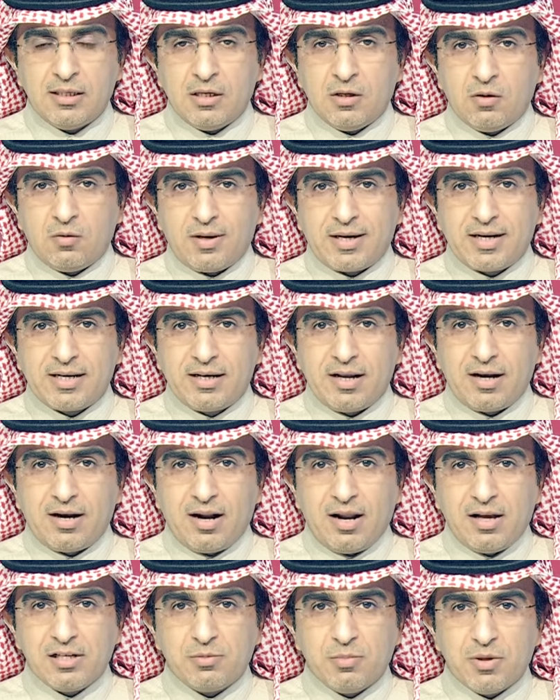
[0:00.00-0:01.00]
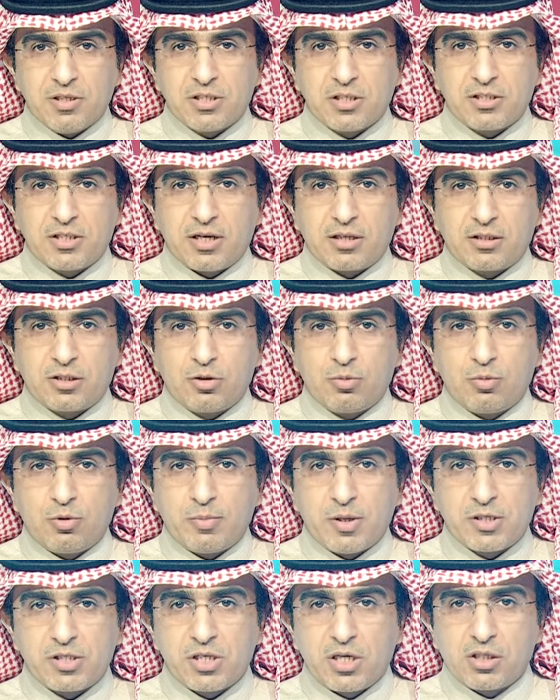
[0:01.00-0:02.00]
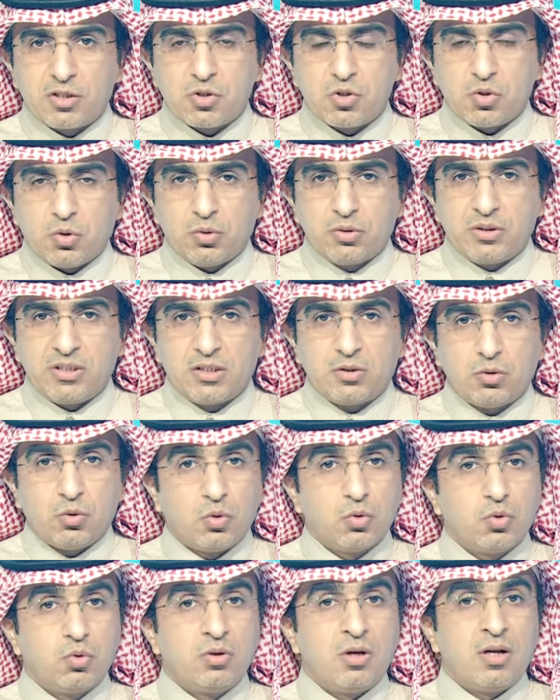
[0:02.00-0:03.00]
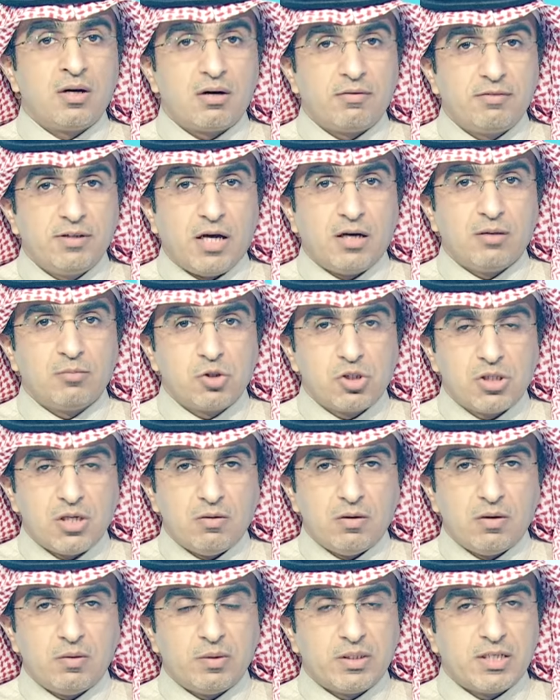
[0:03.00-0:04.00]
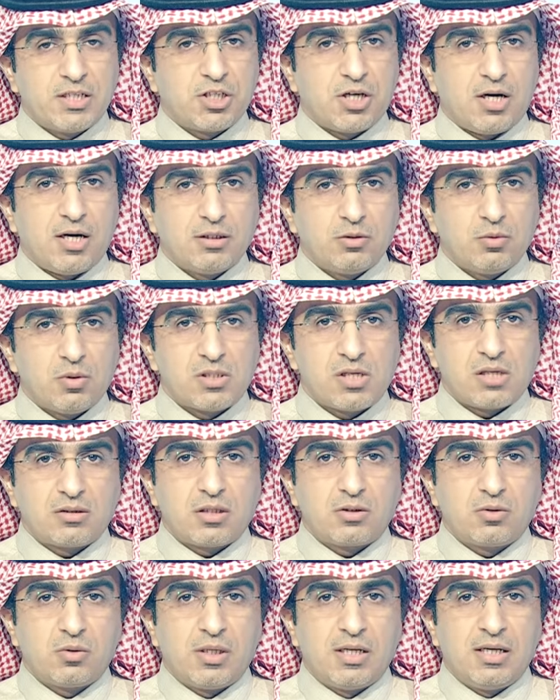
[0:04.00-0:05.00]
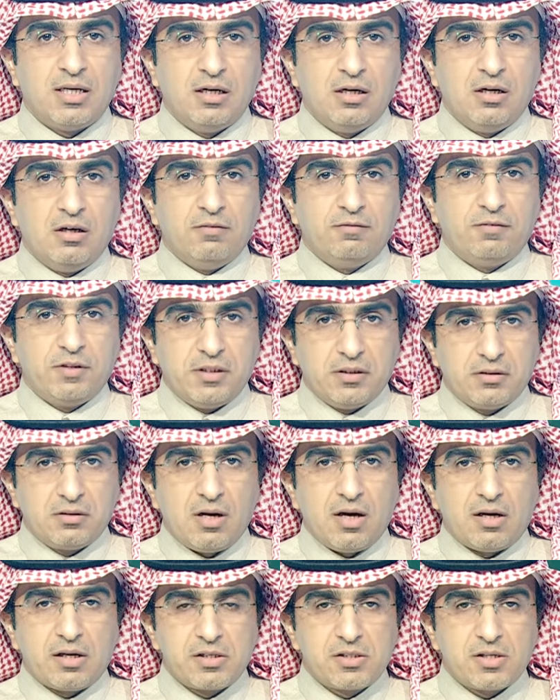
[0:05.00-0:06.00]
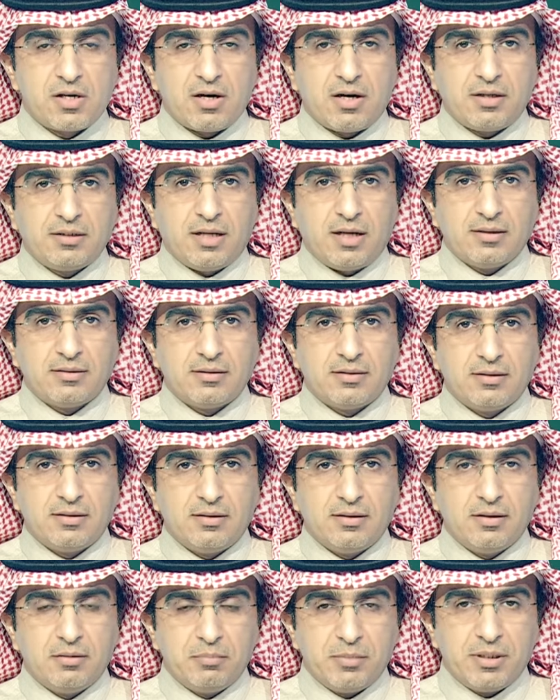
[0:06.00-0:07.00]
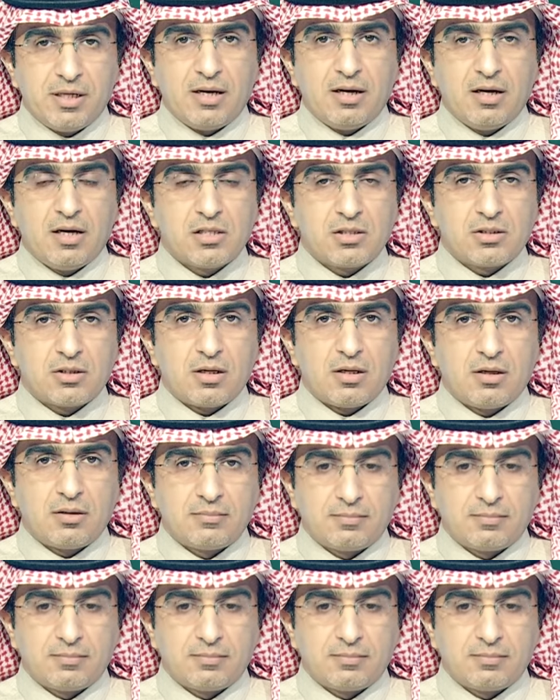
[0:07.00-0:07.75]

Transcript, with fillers: وخلال الأزمة سجلت الدبلوماسية السعودية حضورا رفيع المستوى ونجحت وساطتها في إطلاق سراح عدد من الأسرى